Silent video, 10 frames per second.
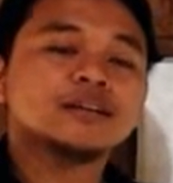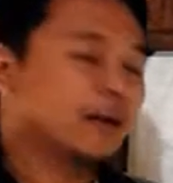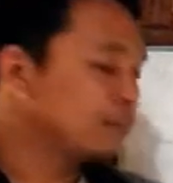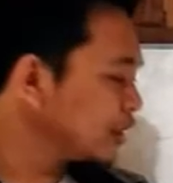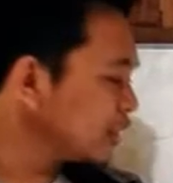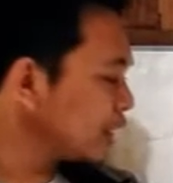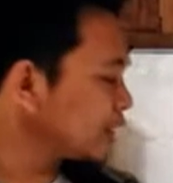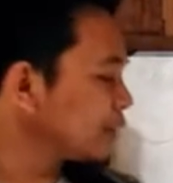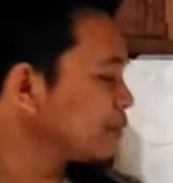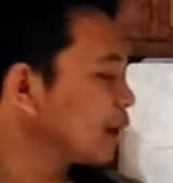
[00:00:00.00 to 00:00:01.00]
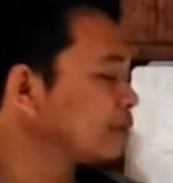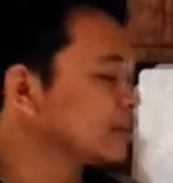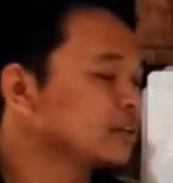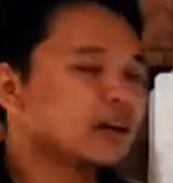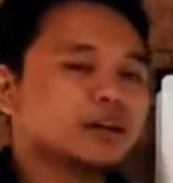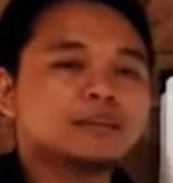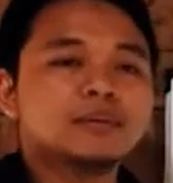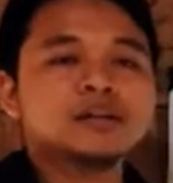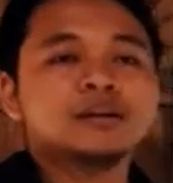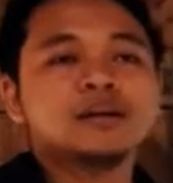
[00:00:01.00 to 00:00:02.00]
nah mungkin dengan kata mengabdi ini ada
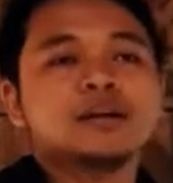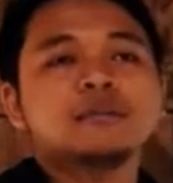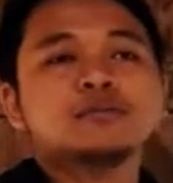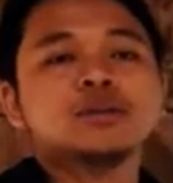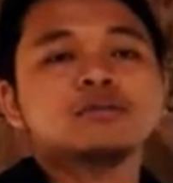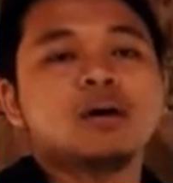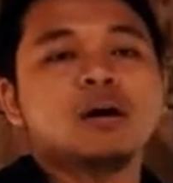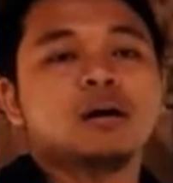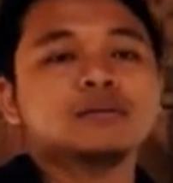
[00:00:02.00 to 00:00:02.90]
banyak orang yang kemudian wah